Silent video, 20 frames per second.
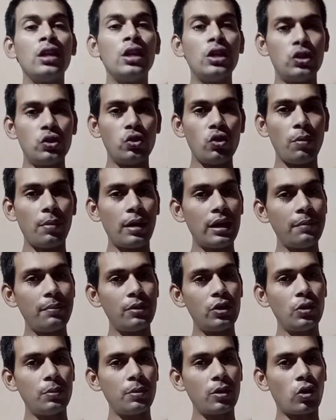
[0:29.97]
जो हमारे
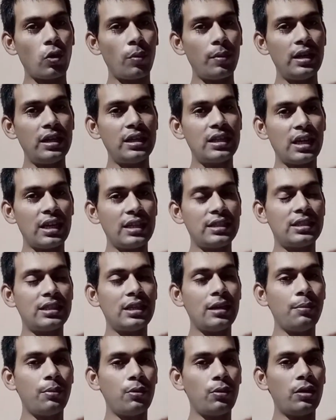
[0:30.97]
वीडियो में कमेंट
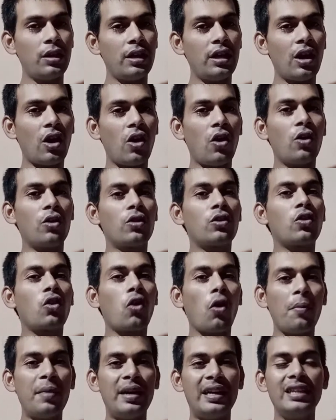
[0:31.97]
अच्छे बुरे और
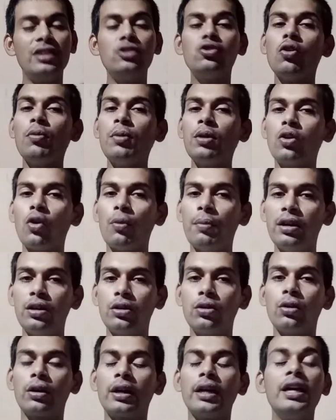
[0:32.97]
कॉमेडी जो भी
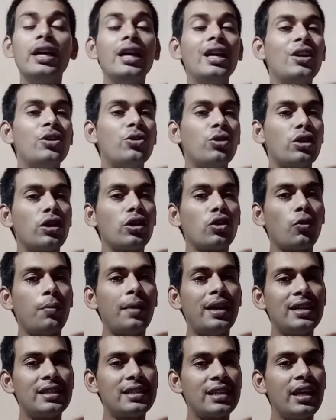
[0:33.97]
कॉमेंट होंगे टोटल
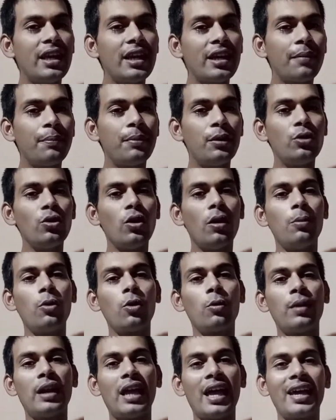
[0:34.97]
कॉमेंट्स एक वीडियो हम
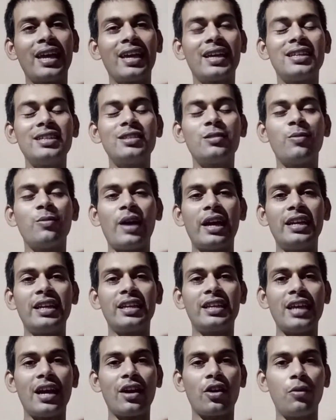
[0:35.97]
लोग बनाएंगे किस भाई ने
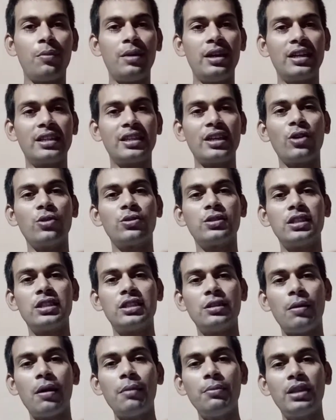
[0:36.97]
क्या कमेंट किया और उसे
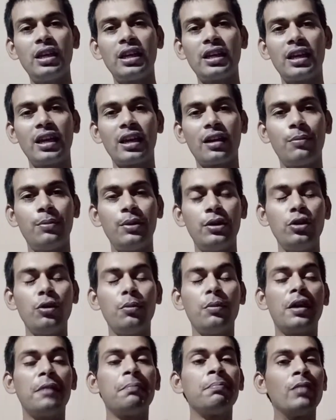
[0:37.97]
जवाब देंगे एक वीडियो
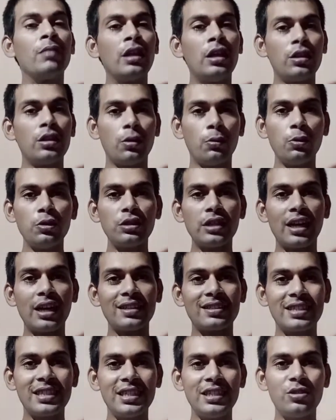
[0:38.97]
में तो वो सारा
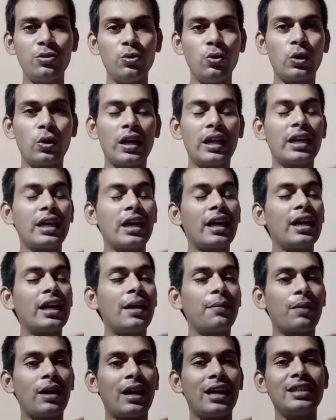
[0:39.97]
सीरीज शुरू करेंगे अगर
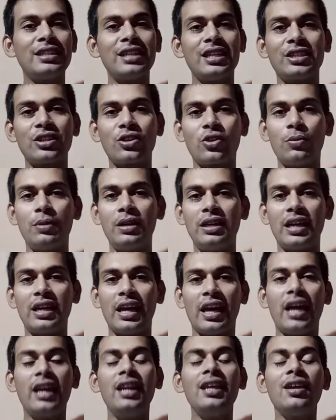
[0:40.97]
आपका अच्छा अच्छा कमेंट
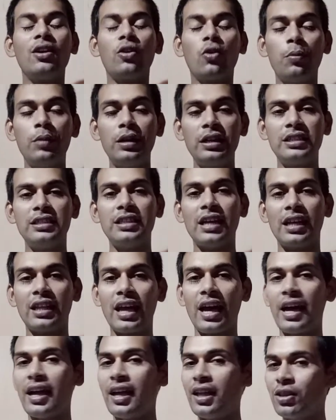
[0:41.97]
आया यानी कि कमेंट ज़्यादा
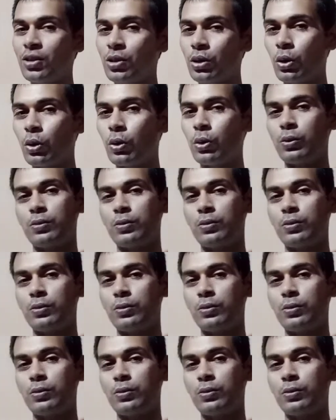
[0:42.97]
आया तो